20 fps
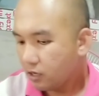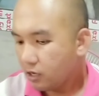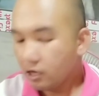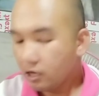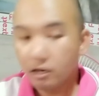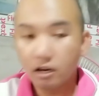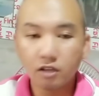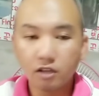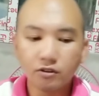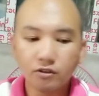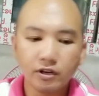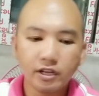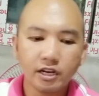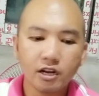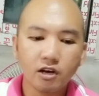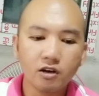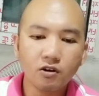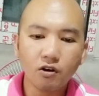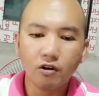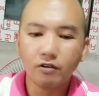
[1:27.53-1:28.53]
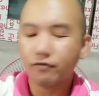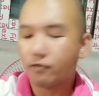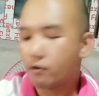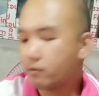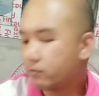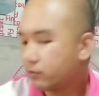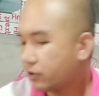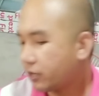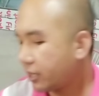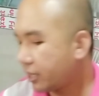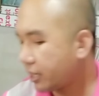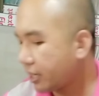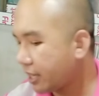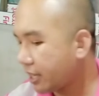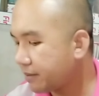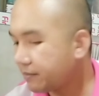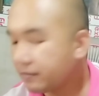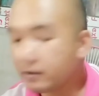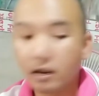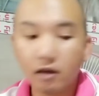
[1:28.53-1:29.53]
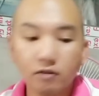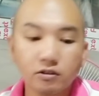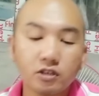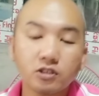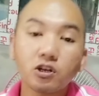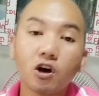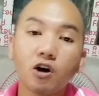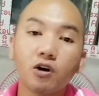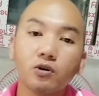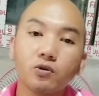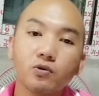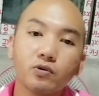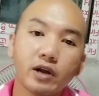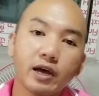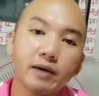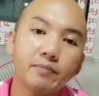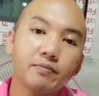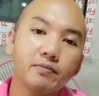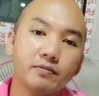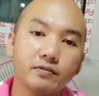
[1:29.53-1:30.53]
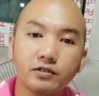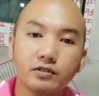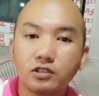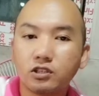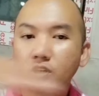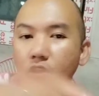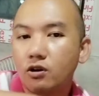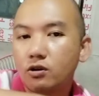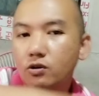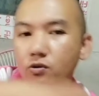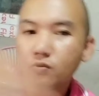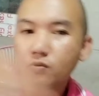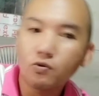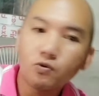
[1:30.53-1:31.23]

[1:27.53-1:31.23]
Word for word: นาะตัวนี้เนาะกล่องโฟมตัวนี้นะครับ เราจะเจาะรูนะครับ เจาะรู